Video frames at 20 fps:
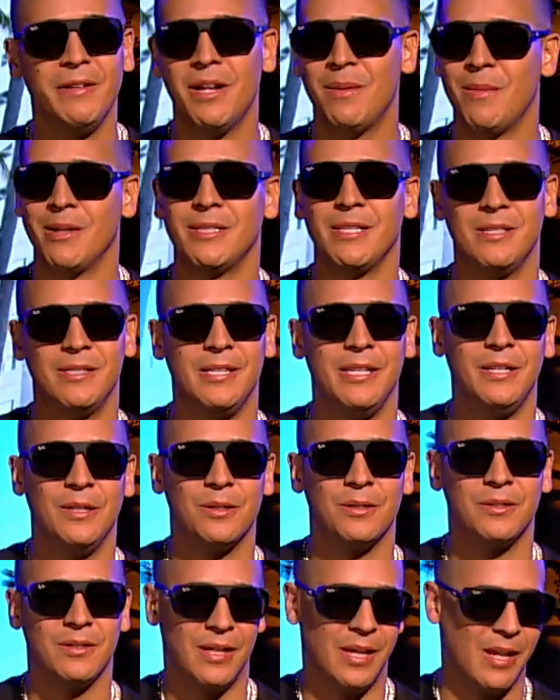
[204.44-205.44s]
vienen más
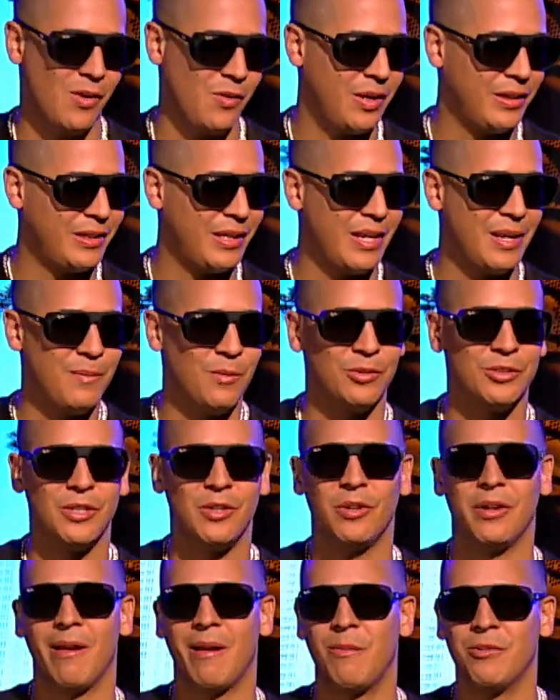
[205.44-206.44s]
sencillos, es lo que tenemos y
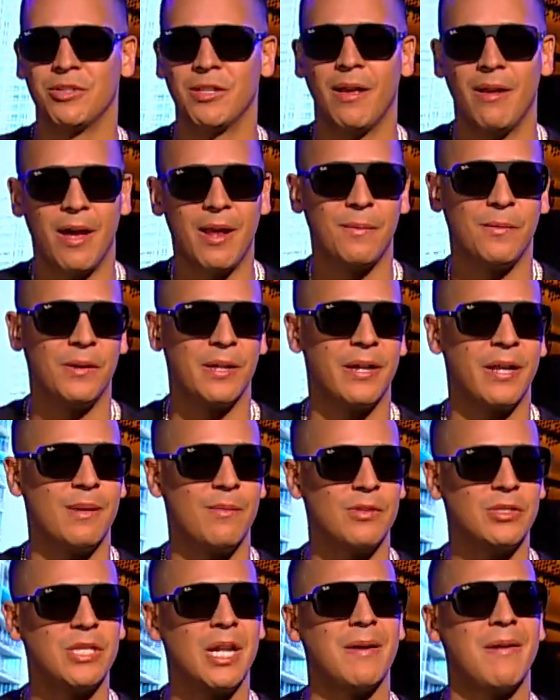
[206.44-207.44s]
lo que vamos a dar porque
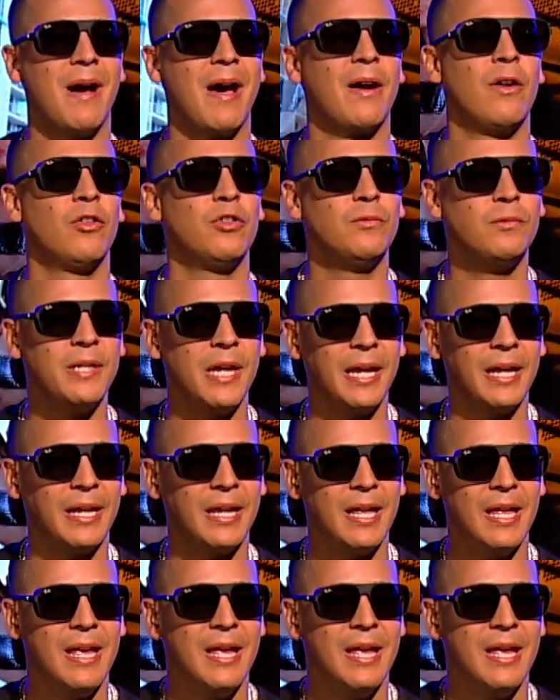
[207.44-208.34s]
queremos trabajarlos bien.